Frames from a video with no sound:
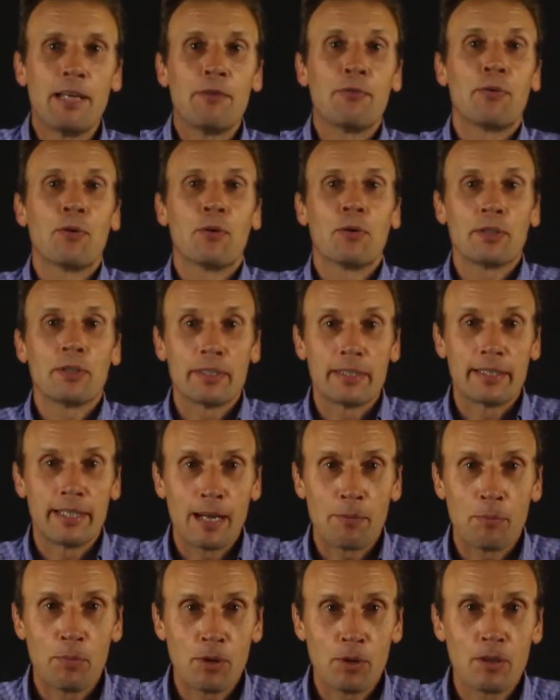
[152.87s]
il faut
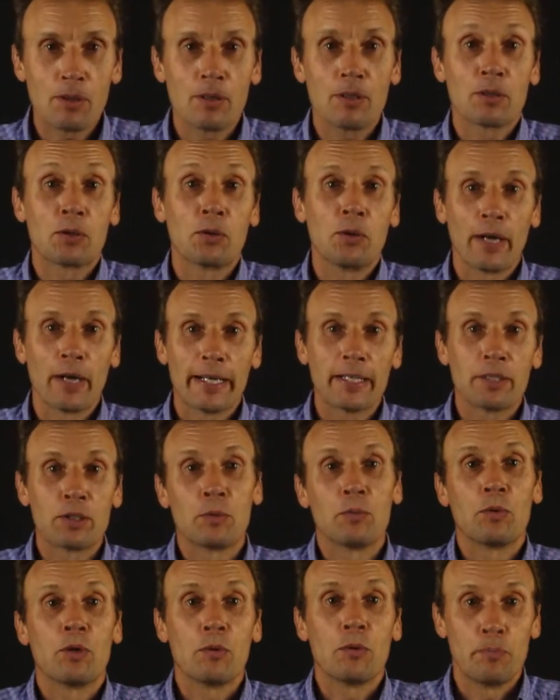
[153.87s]
d'abord
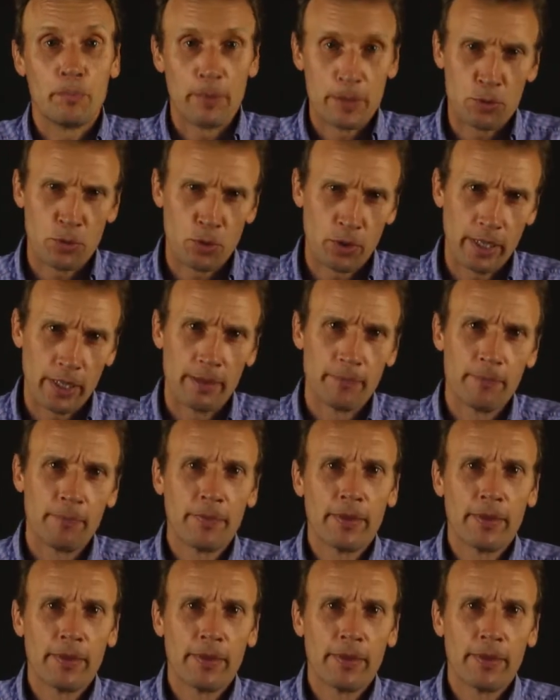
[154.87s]
correctement mesurer.